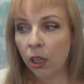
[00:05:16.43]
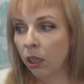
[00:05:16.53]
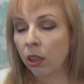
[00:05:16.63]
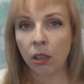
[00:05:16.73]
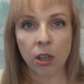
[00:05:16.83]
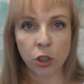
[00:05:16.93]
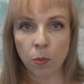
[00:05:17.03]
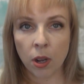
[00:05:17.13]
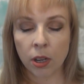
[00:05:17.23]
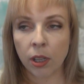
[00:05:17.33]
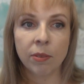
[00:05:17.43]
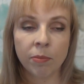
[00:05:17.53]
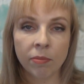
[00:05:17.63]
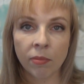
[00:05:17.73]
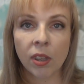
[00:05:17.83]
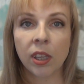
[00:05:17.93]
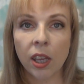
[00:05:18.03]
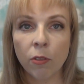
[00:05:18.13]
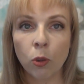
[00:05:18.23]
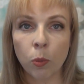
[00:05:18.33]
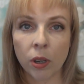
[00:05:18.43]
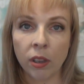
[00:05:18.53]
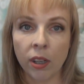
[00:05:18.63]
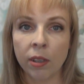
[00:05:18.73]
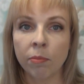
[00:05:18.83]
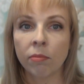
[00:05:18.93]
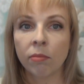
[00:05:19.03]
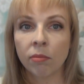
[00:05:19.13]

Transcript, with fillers: и это кошмарно. Я его убрала,